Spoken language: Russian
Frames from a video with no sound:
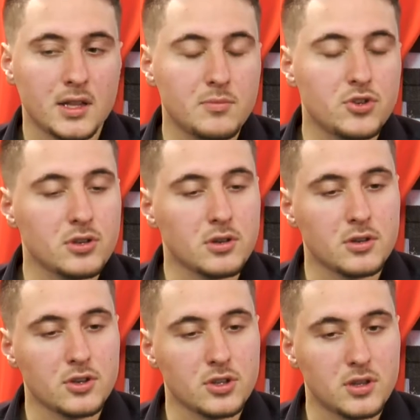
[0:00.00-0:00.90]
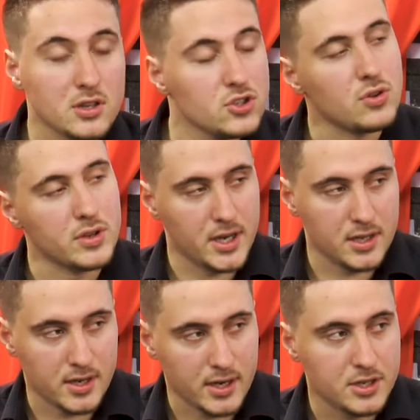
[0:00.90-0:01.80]
одному человеку должно
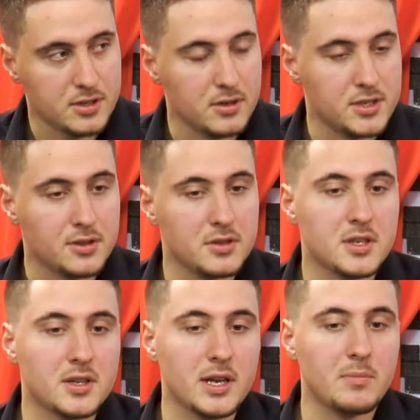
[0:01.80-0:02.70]
некоторое количество людей. То есть это